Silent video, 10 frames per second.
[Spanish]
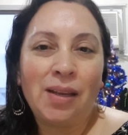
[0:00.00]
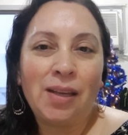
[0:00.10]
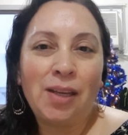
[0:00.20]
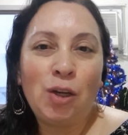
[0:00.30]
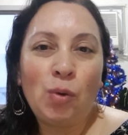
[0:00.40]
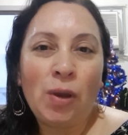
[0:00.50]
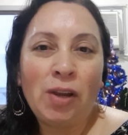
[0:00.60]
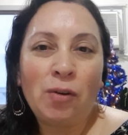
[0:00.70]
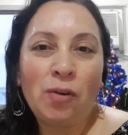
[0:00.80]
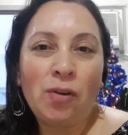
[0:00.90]
y
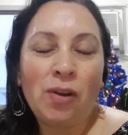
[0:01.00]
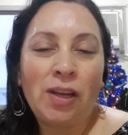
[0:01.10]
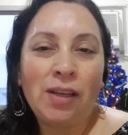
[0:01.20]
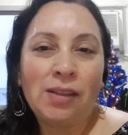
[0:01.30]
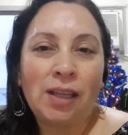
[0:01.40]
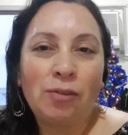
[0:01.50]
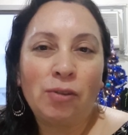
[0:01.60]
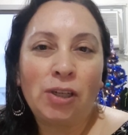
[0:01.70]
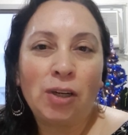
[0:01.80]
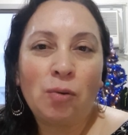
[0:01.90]
luego,
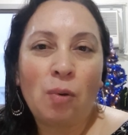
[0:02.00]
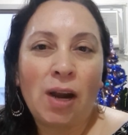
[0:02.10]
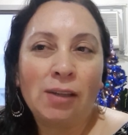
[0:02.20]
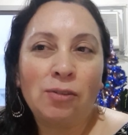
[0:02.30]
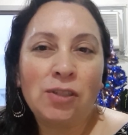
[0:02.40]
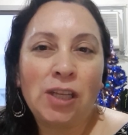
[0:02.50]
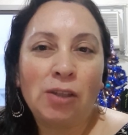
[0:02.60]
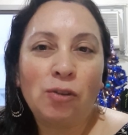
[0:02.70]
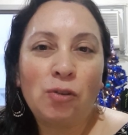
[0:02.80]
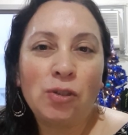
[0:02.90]
estando en el cuarto,
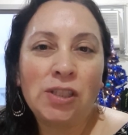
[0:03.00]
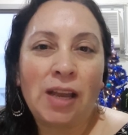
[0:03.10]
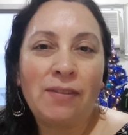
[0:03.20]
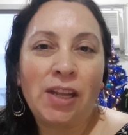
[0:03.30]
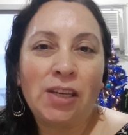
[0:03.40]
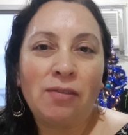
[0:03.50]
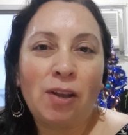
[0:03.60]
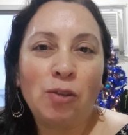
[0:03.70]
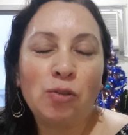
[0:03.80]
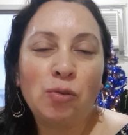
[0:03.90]
cierto, José había
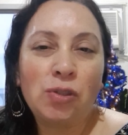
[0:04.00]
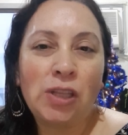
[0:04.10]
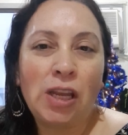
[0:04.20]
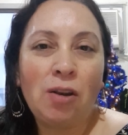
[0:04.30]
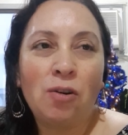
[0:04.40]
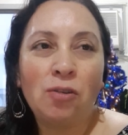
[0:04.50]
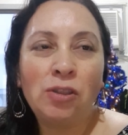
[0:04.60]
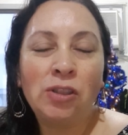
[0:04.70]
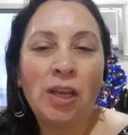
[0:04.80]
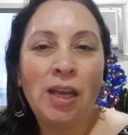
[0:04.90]
llevado a sus
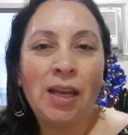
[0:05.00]
hijos